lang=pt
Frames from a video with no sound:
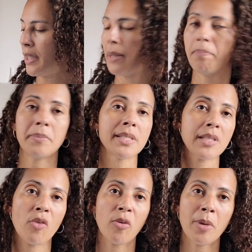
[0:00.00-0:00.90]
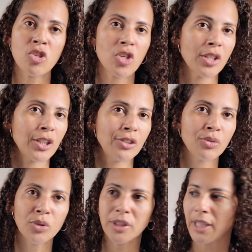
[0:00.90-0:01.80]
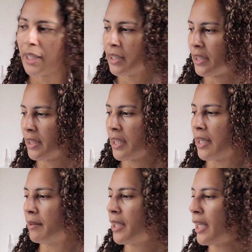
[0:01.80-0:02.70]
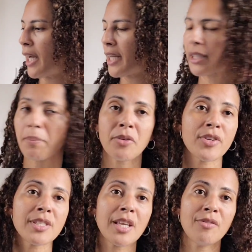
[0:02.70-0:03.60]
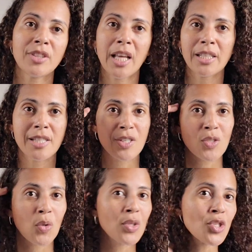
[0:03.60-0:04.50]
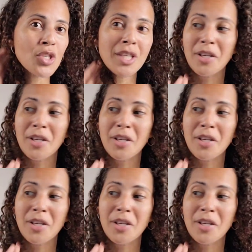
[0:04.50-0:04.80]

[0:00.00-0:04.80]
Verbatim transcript: Me salva bastante no dia a dia, até para fazer revitalizações, dá